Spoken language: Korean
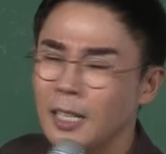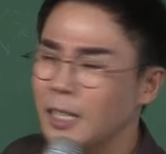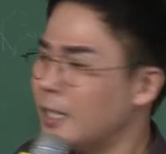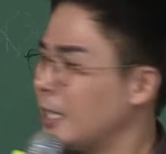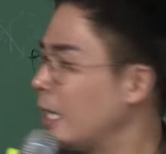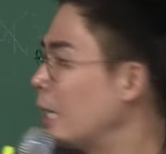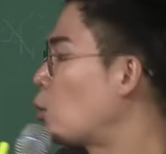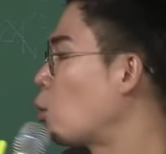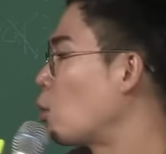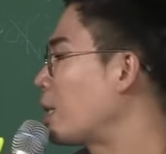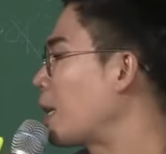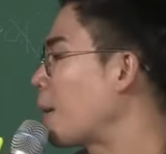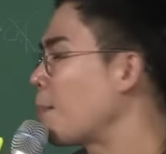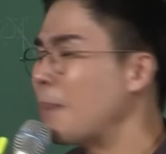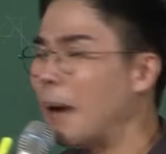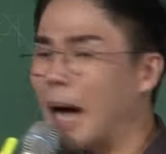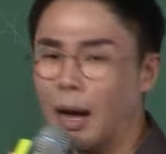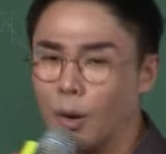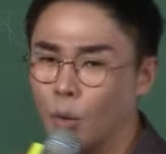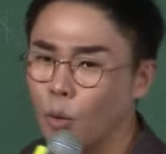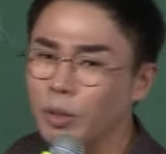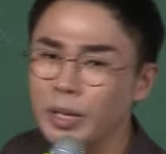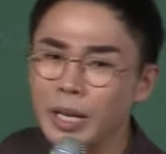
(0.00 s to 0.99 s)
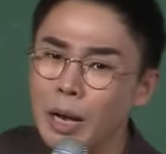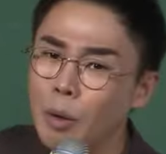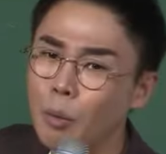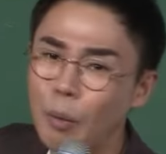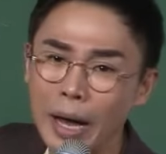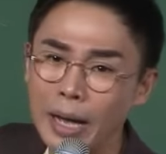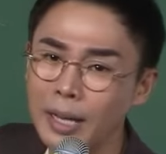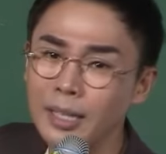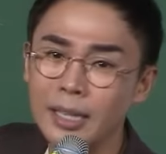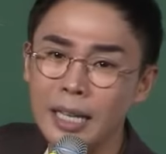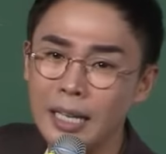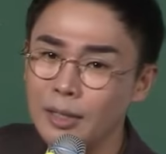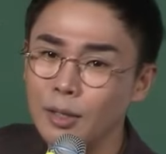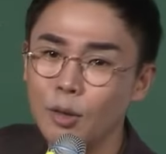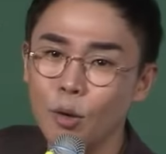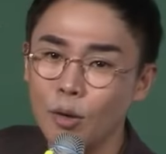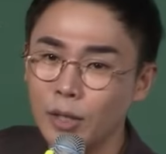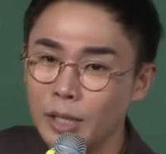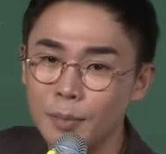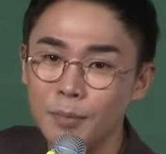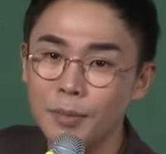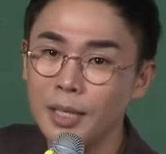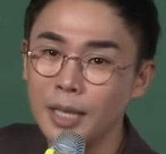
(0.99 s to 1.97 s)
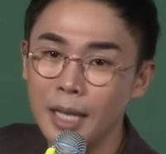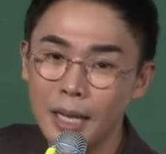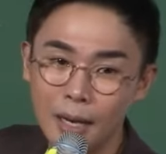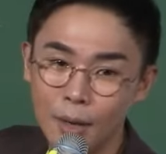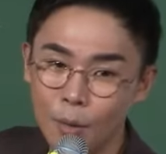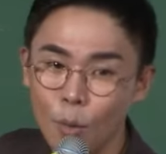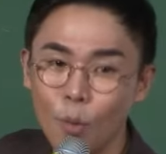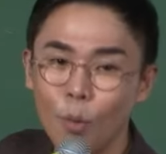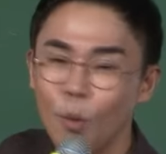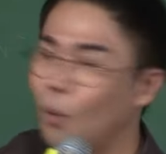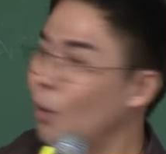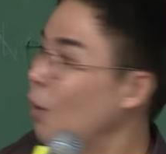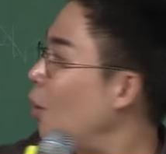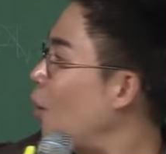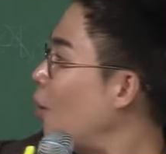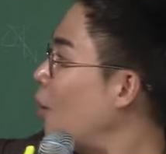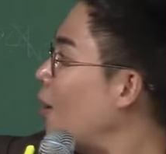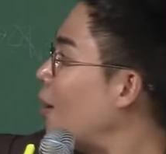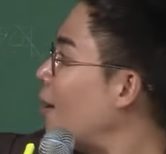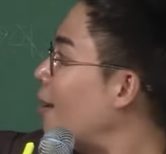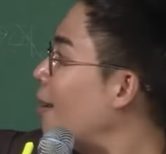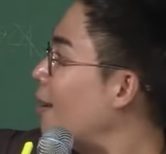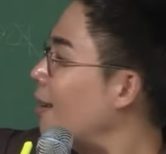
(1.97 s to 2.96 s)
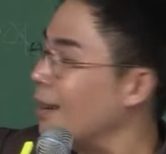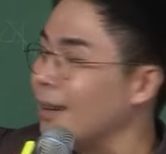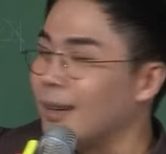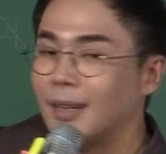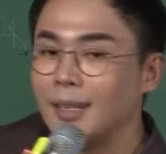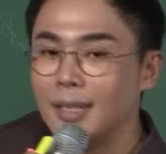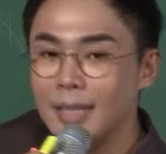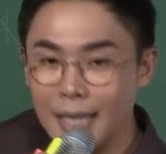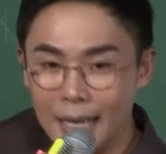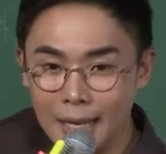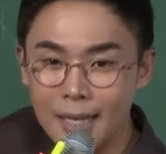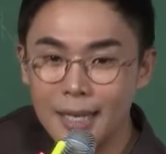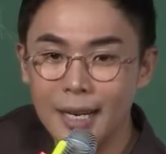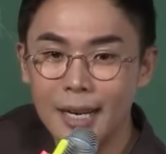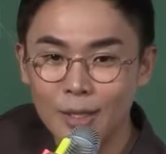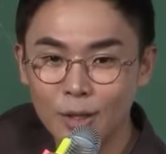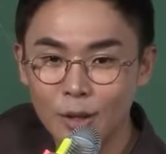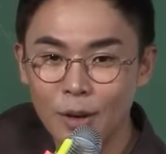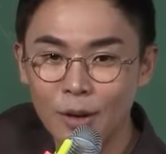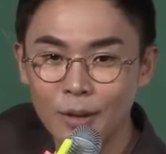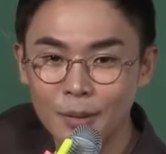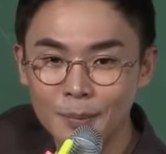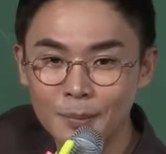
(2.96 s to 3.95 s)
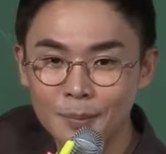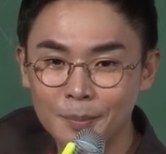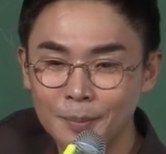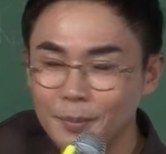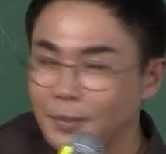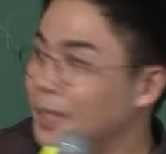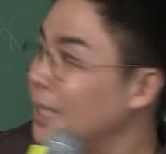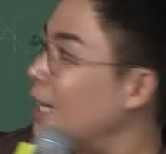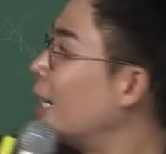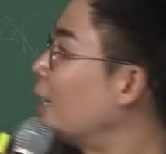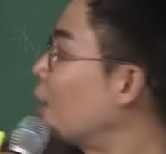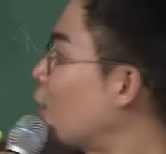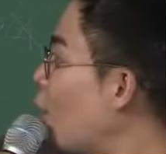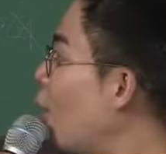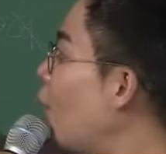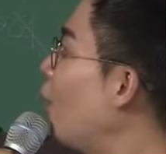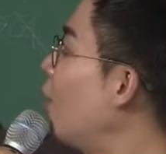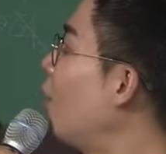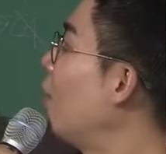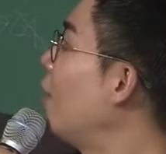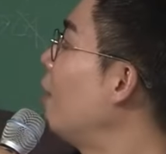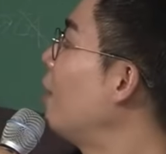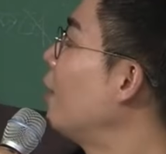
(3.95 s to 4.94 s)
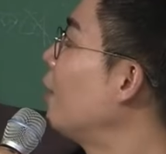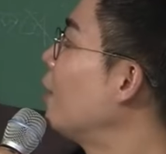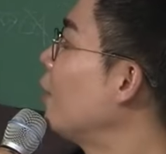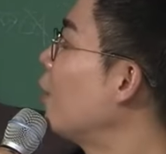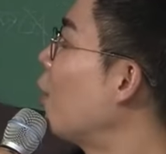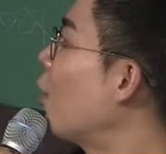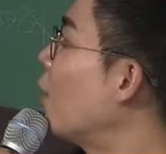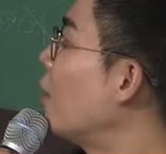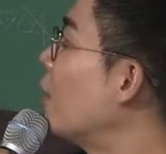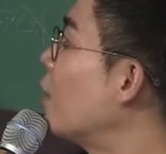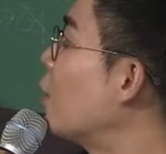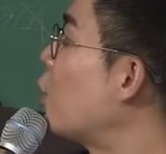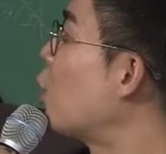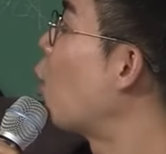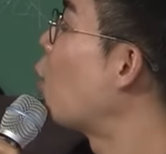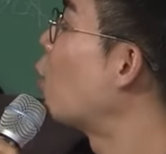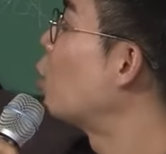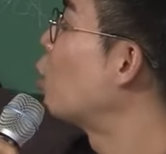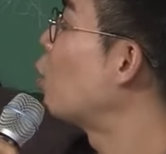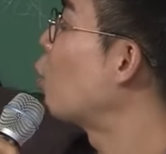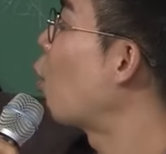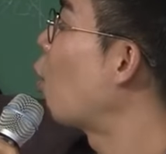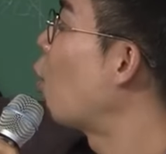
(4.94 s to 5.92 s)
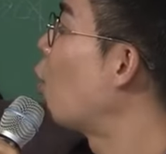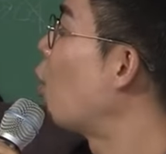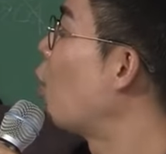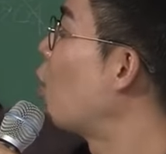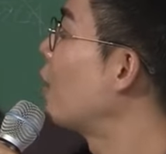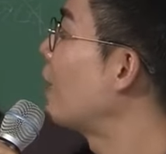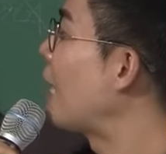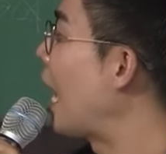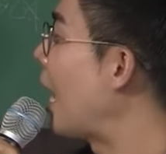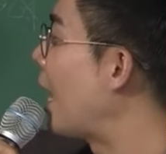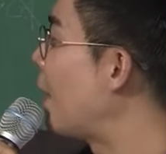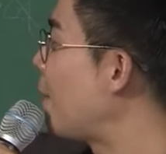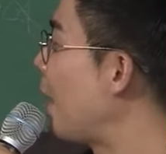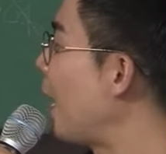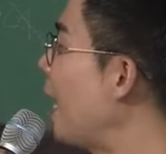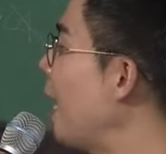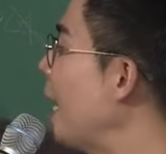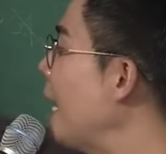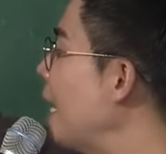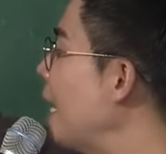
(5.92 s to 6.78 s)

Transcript: 제 동생 방원이가 왕이 되는 것입니다라고 이야기를 하죠. 그래서 여기는 정종, 다음에